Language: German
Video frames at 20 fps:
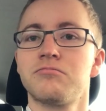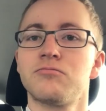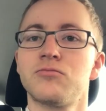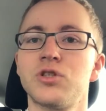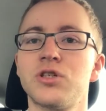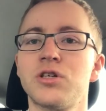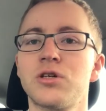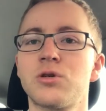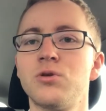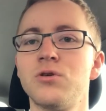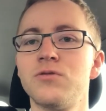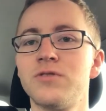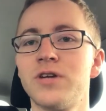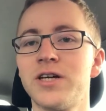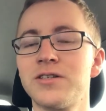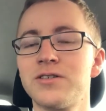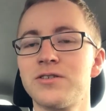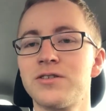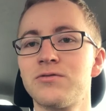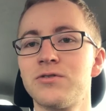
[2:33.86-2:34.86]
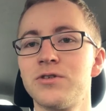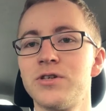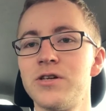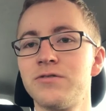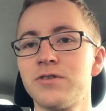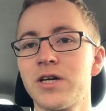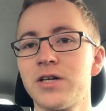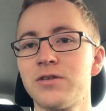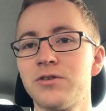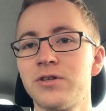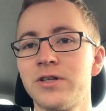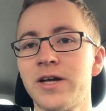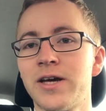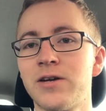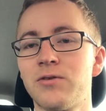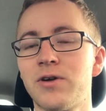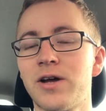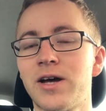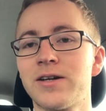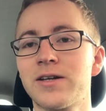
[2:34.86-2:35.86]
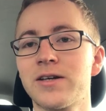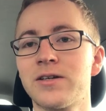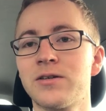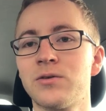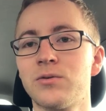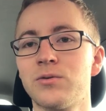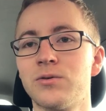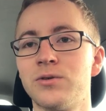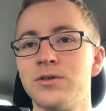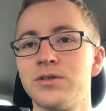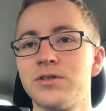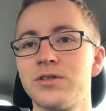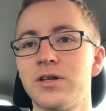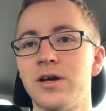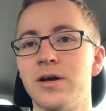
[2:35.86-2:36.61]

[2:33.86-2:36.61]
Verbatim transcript: wird es ja cool, vielleicht ist es viel hilfreich für den einen oder anderen und